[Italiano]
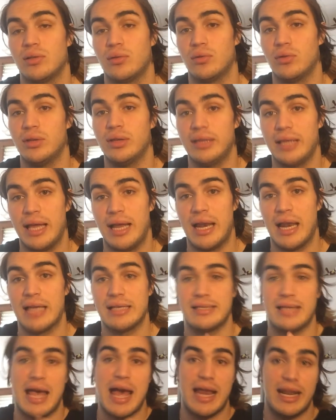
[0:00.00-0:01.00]
nella
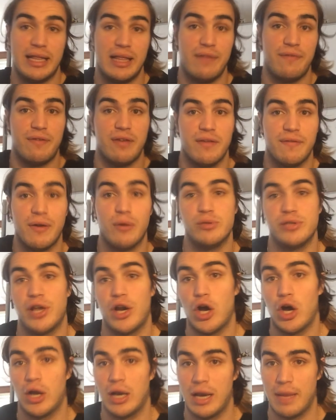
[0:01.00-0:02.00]
serie di FIFA
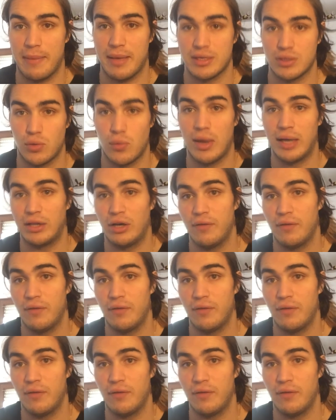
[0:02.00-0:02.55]
userò la mia squadra,